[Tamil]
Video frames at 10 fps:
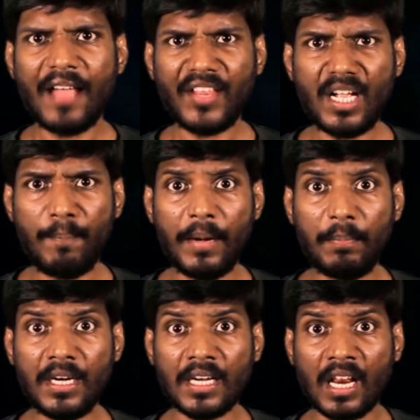அதற்கு
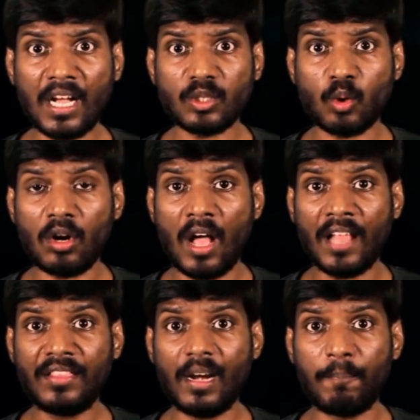பின்பு நரகாசுரன்
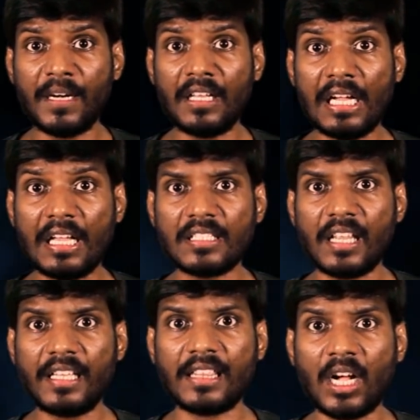ஆத்திரப்பட்டு
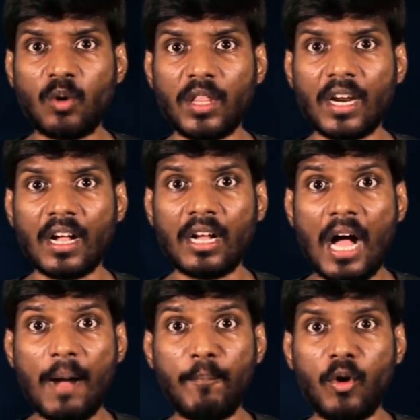கிருஷ்ணரை தாக்குவதற்காக
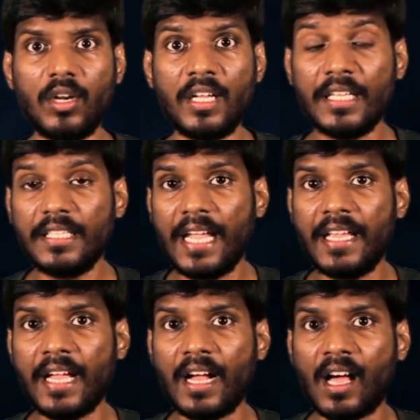அம்பொன்னு
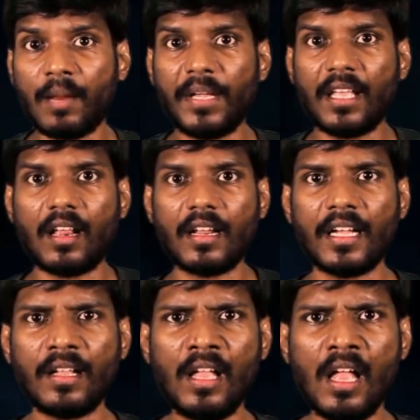எய்ய ஆரம்பிக்கிறாருங்க
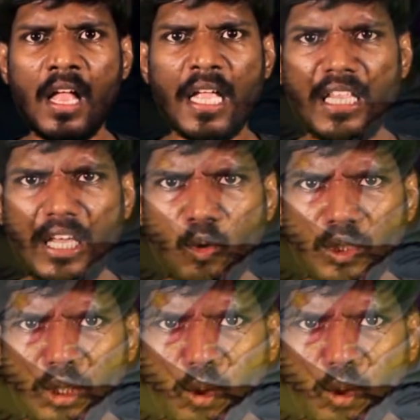இதை கொஞ்ச